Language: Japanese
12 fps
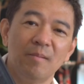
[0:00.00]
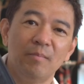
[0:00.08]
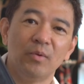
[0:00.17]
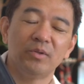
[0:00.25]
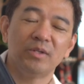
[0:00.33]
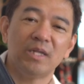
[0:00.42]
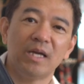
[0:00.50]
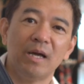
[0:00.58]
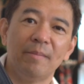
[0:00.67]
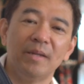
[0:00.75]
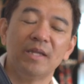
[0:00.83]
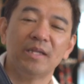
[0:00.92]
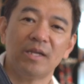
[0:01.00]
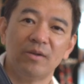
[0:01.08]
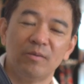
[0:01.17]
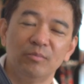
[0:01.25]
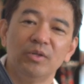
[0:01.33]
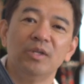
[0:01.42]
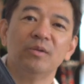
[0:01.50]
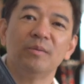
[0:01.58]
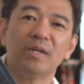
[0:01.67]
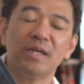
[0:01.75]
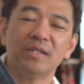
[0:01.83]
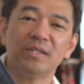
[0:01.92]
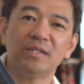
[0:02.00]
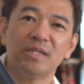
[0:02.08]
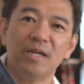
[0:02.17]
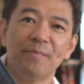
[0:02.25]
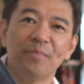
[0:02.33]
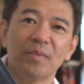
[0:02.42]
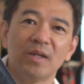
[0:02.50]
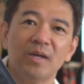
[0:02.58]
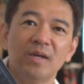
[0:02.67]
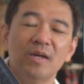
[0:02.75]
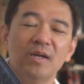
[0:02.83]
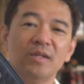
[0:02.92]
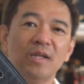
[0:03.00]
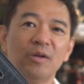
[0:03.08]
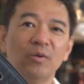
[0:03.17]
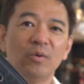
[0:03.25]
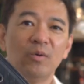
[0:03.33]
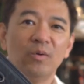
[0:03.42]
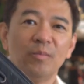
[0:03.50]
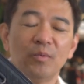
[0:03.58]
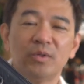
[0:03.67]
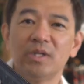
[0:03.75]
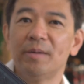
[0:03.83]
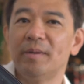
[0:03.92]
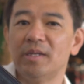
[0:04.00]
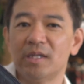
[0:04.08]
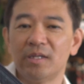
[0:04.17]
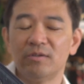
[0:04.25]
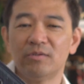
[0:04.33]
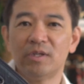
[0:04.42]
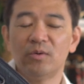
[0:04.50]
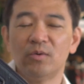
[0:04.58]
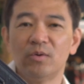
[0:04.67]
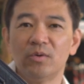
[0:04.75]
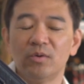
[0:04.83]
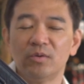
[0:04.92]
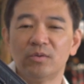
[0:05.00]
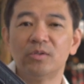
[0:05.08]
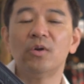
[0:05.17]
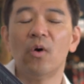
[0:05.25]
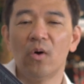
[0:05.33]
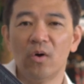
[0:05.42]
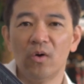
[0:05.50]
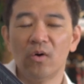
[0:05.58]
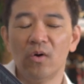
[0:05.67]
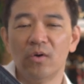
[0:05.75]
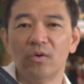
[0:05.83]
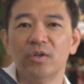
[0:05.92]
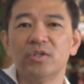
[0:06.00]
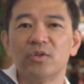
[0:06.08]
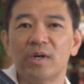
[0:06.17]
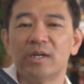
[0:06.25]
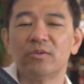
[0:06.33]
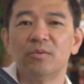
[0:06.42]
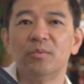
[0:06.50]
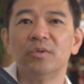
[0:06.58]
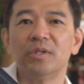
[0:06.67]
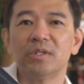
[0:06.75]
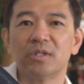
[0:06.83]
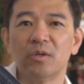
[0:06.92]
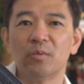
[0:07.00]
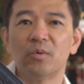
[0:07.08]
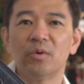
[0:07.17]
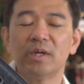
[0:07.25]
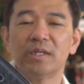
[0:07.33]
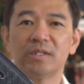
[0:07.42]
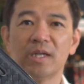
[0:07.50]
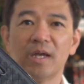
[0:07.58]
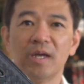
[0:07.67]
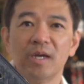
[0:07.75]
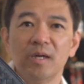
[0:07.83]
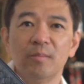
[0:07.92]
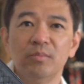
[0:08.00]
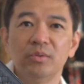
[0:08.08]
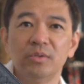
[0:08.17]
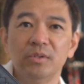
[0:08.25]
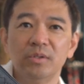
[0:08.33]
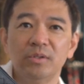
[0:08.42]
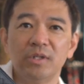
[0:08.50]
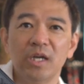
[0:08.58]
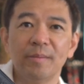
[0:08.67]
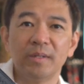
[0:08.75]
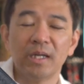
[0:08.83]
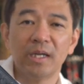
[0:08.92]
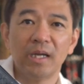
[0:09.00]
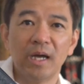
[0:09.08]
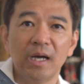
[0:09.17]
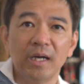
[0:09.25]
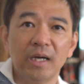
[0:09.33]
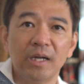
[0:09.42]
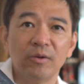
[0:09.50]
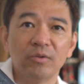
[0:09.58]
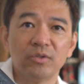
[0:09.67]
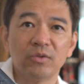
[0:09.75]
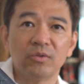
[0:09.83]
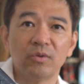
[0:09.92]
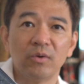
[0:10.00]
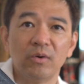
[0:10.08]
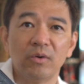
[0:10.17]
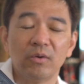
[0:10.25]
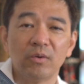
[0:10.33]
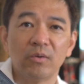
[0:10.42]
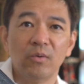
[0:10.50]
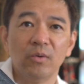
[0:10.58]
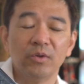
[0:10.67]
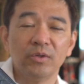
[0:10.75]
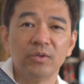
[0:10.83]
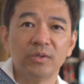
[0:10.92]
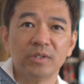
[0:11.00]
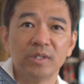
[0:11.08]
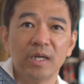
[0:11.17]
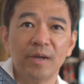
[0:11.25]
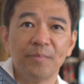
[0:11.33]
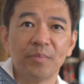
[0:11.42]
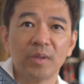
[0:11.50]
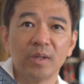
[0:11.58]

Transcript: ボッテガ・ベネタのブリーフケースですね。で、ボッテガ・ベネタって言うと黒の印象があると思うんですけども、これはですね、ブルーグレーみたいなちょっとこういう色ですね。